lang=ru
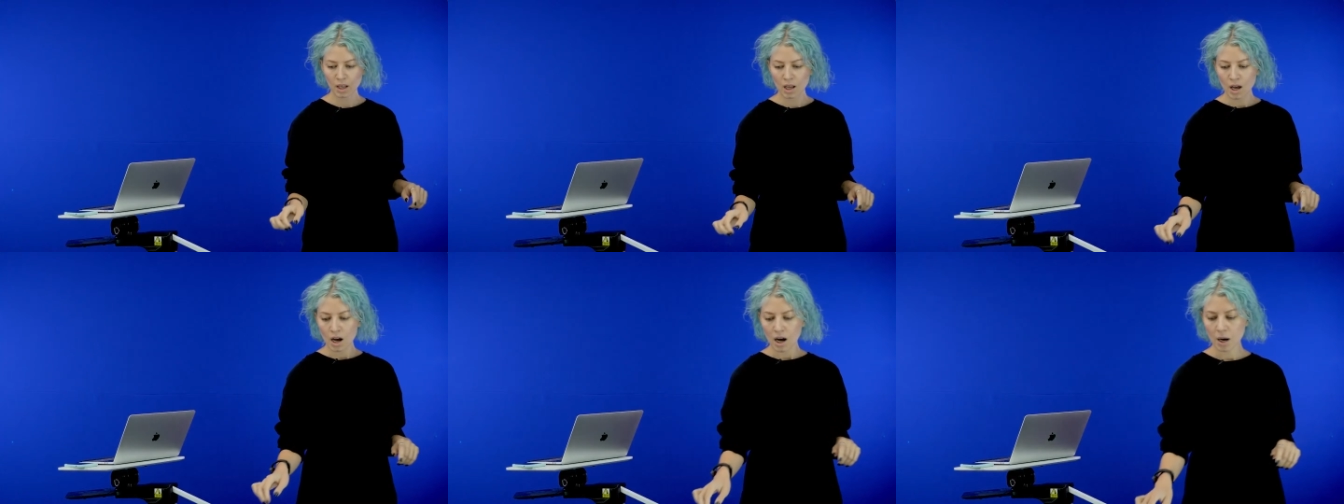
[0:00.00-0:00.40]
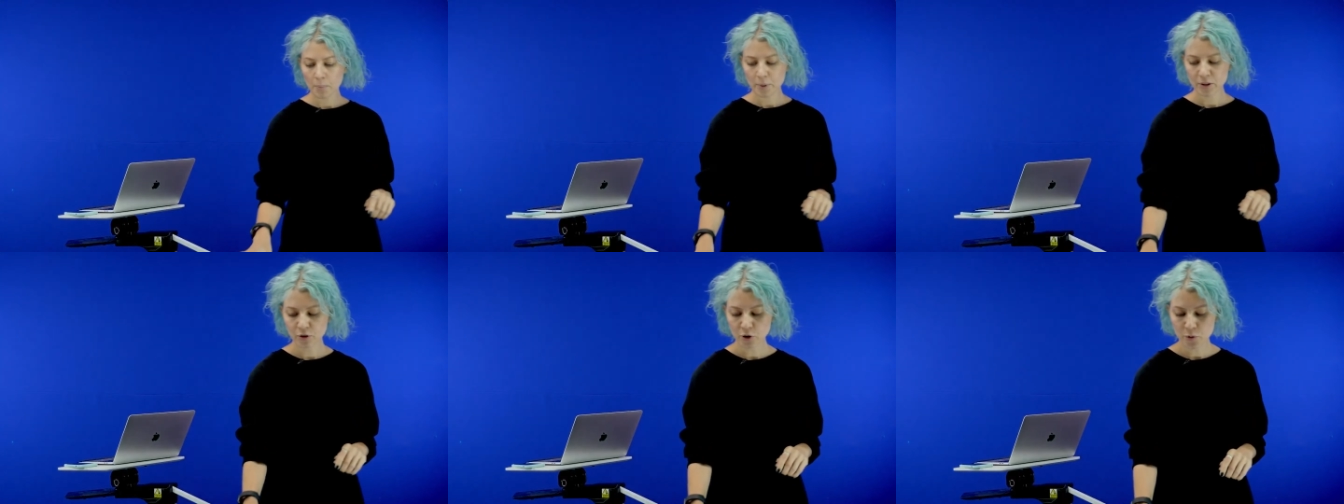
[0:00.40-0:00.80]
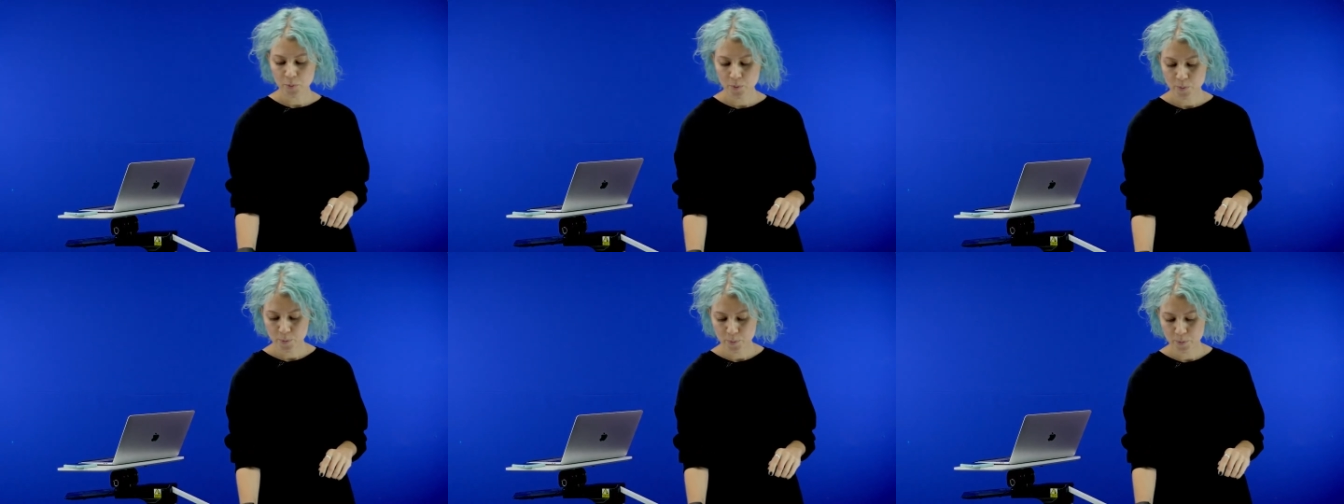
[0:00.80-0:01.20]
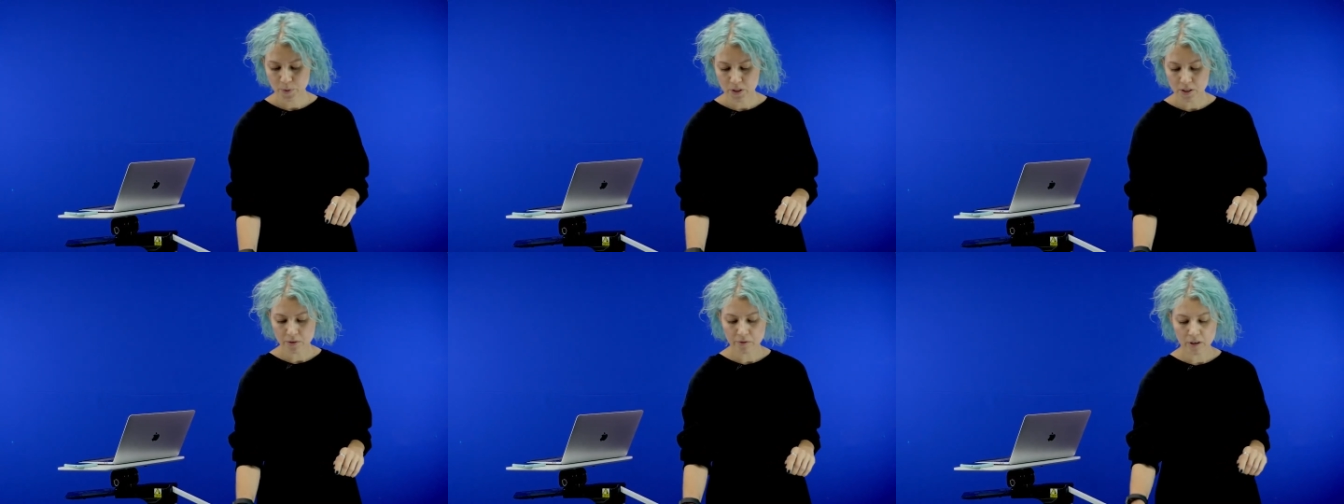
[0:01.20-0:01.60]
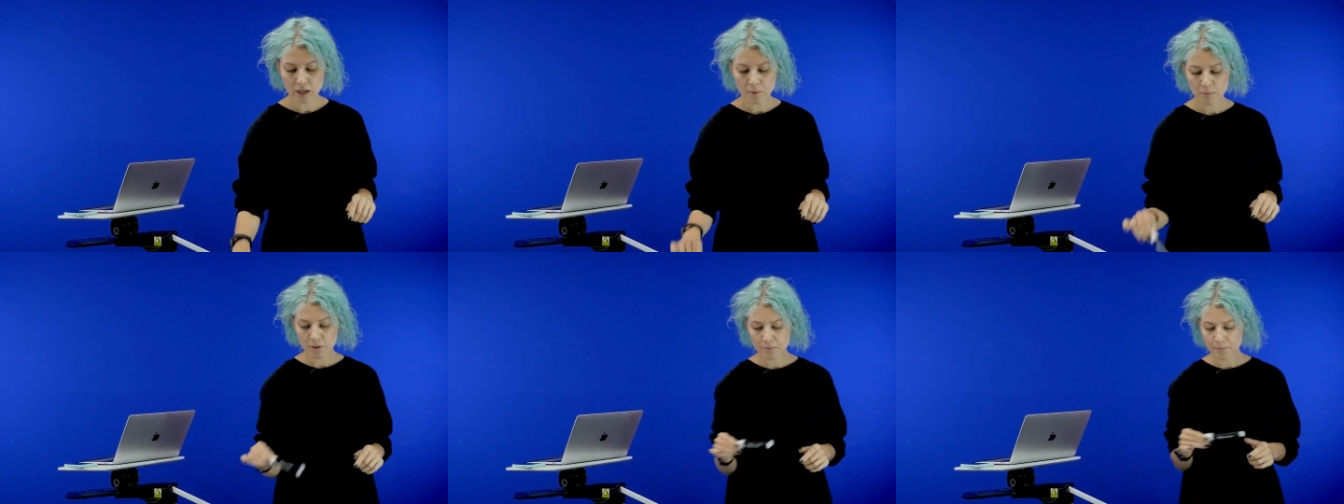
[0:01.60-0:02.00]
А потом мы с
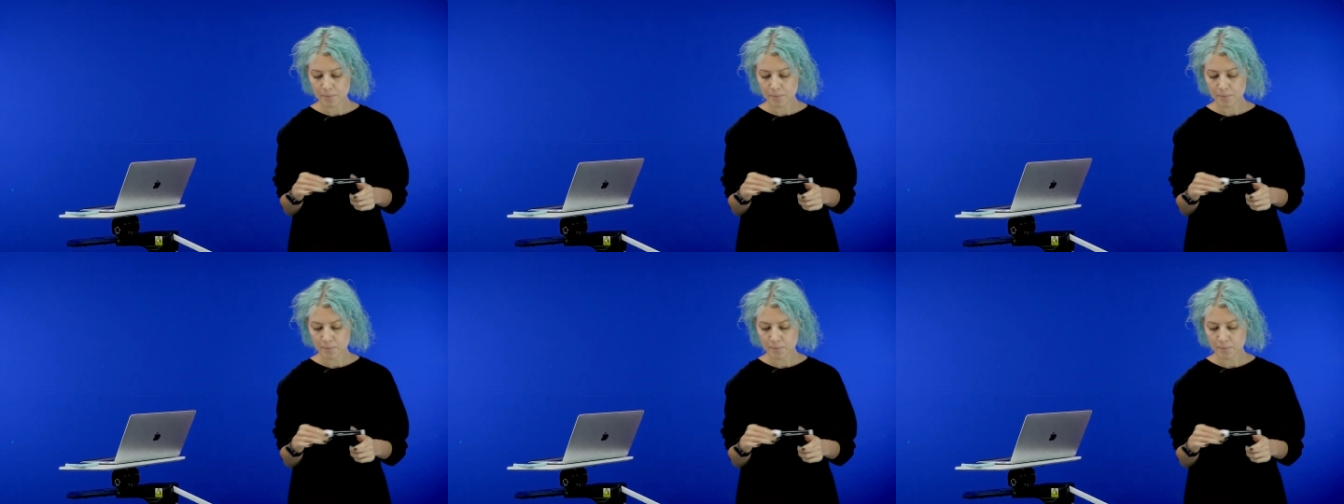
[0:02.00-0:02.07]
вами...